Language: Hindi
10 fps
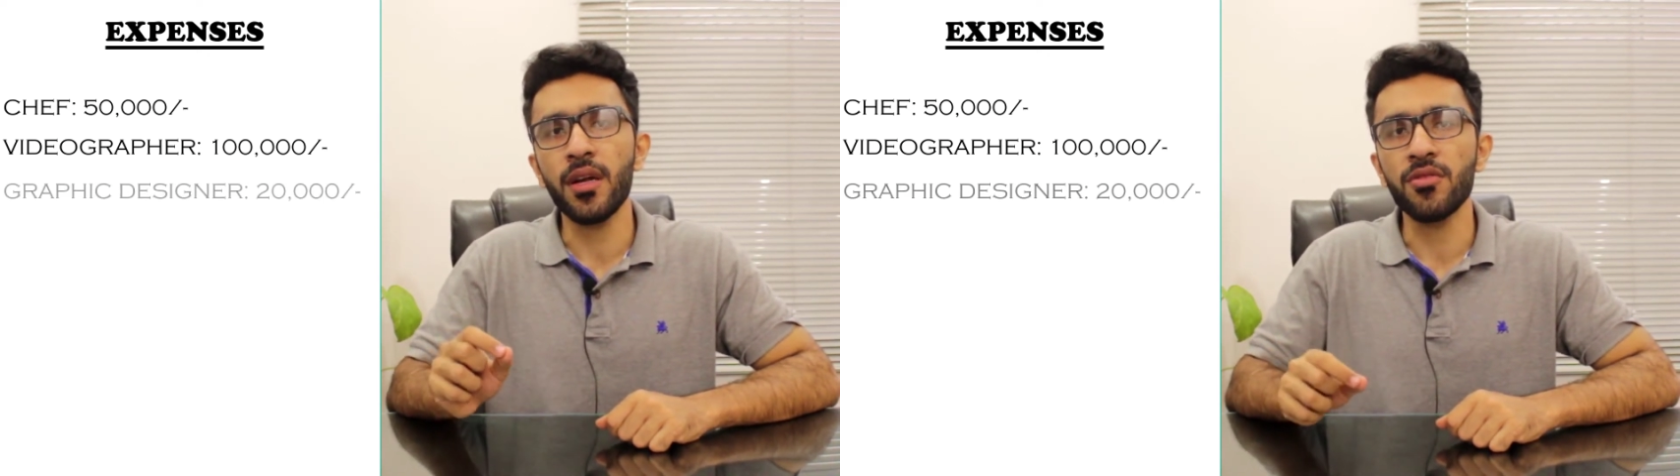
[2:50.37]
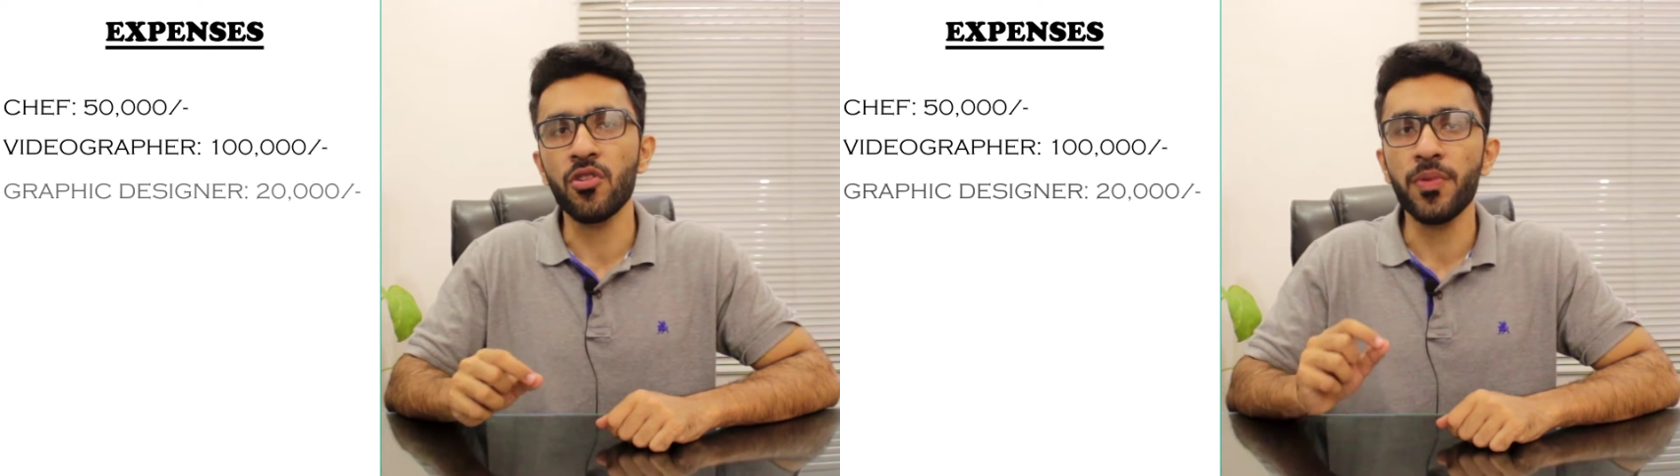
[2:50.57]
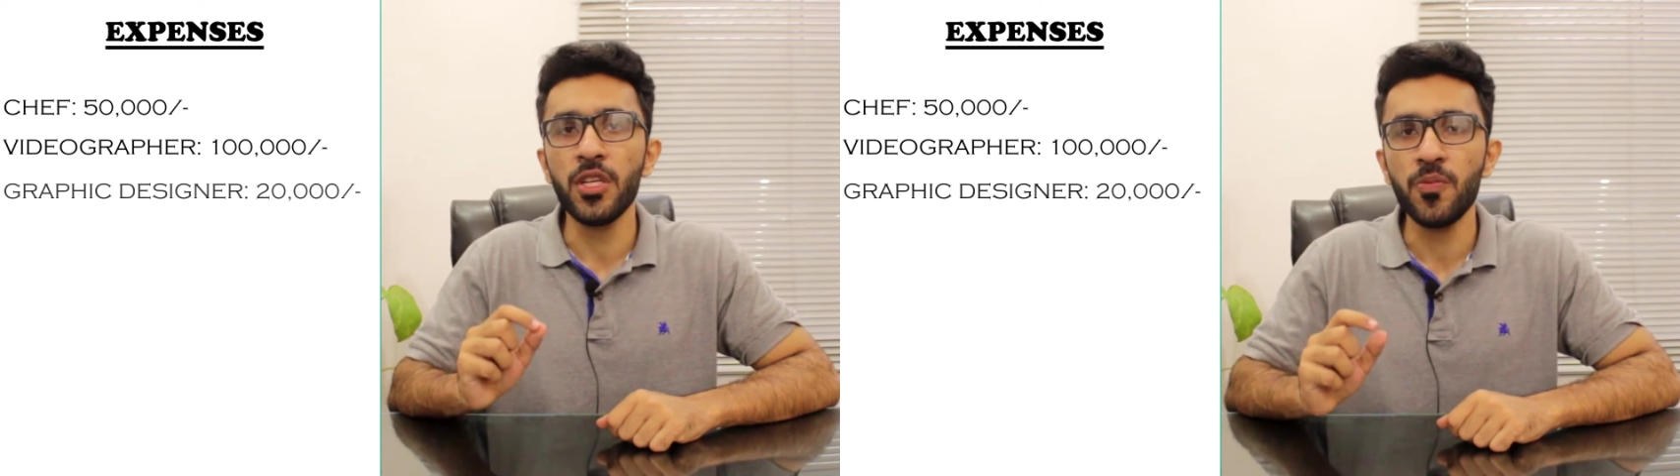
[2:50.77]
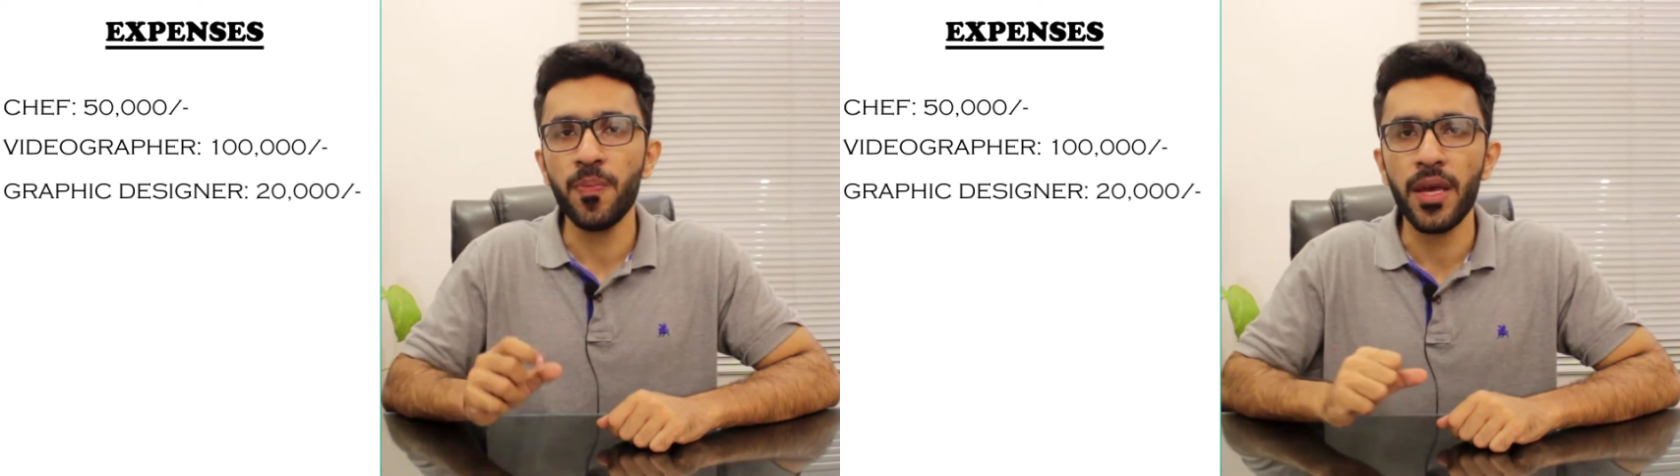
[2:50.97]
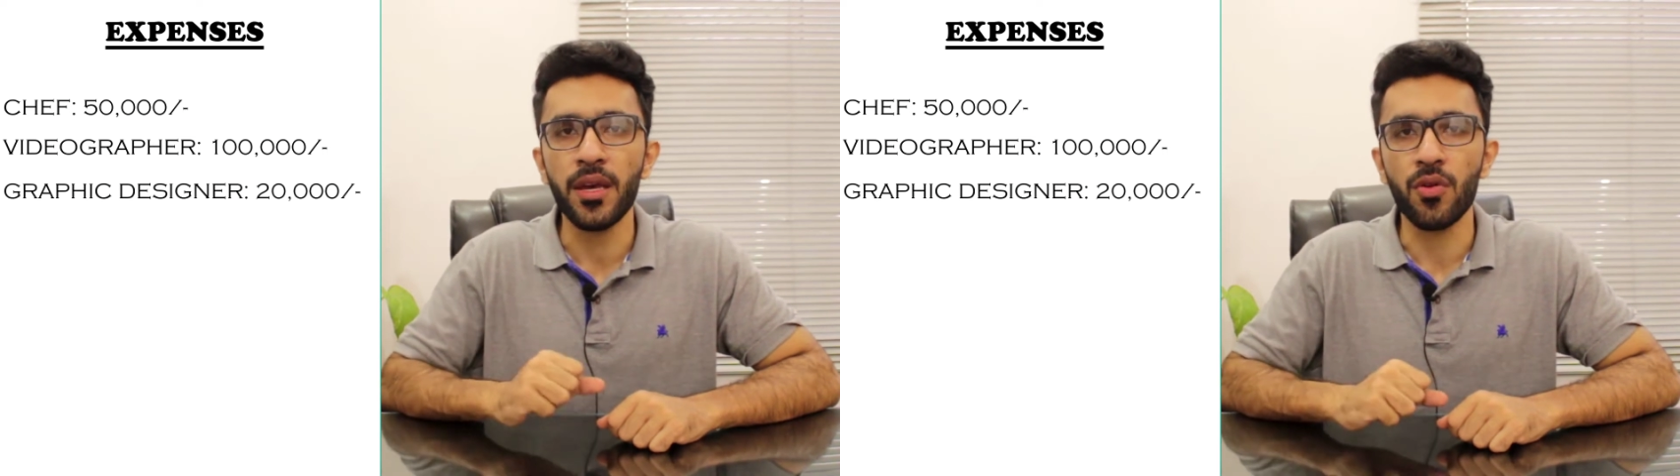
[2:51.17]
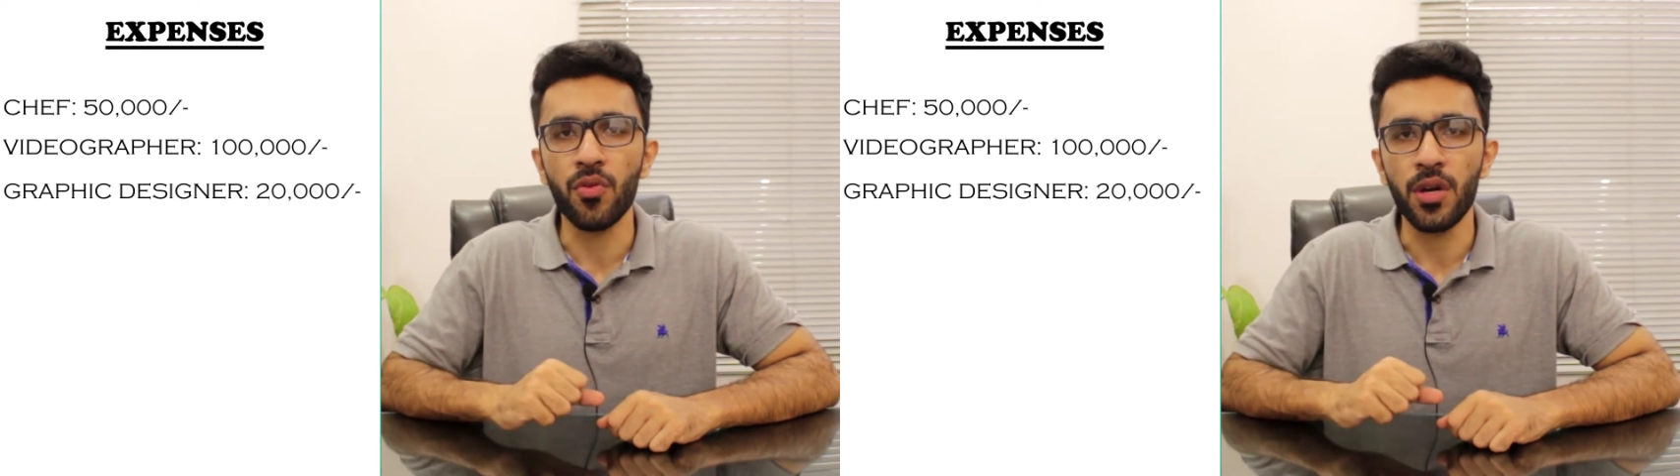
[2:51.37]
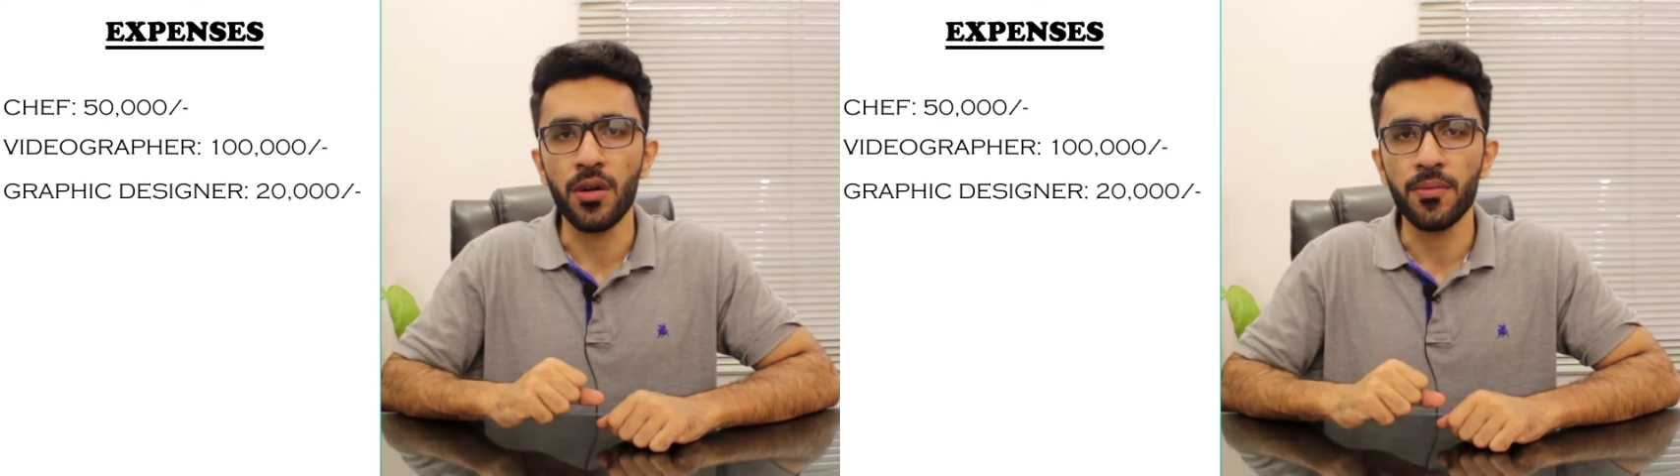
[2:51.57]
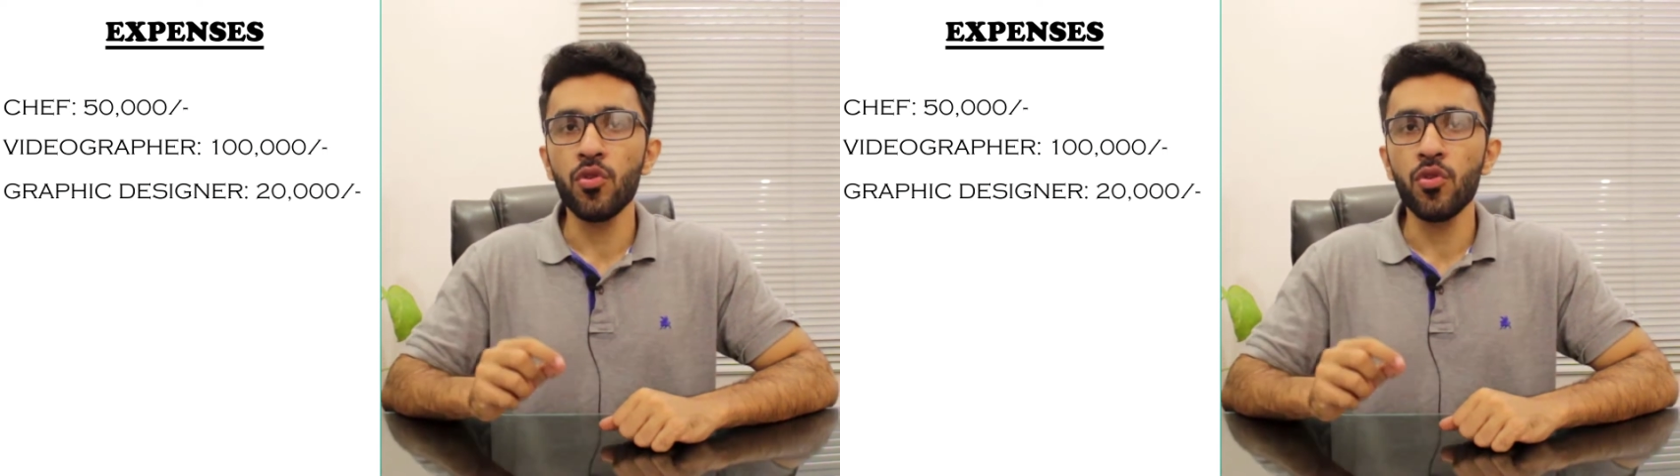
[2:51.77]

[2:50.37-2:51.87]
थाउजेंड रुपीज पे करूंगा